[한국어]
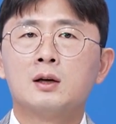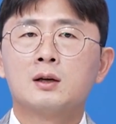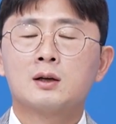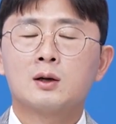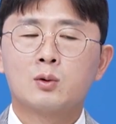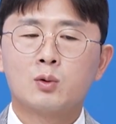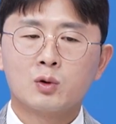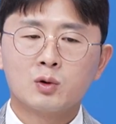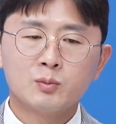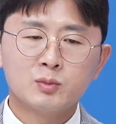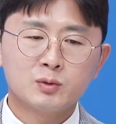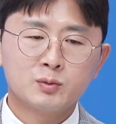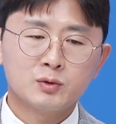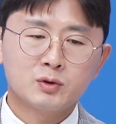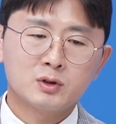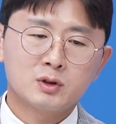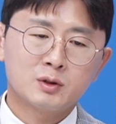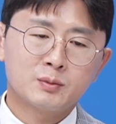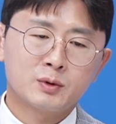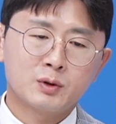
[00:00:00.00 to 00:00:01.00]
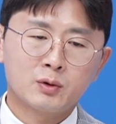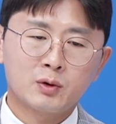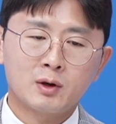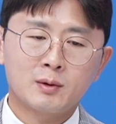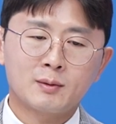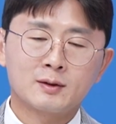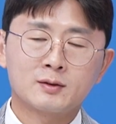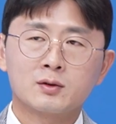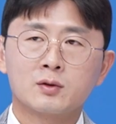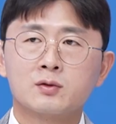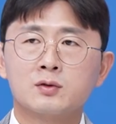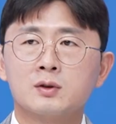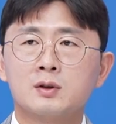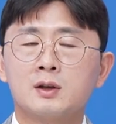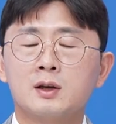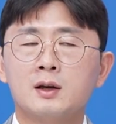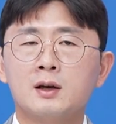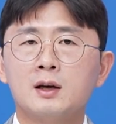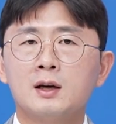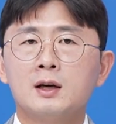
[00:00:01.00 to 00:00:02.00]
그러니까 그런 부분들을 비교해 봤었을
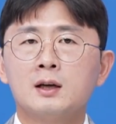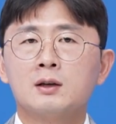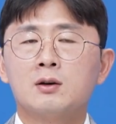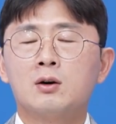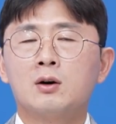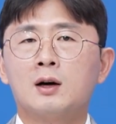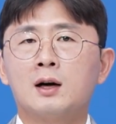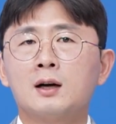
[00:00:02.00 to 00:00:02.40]
때 어,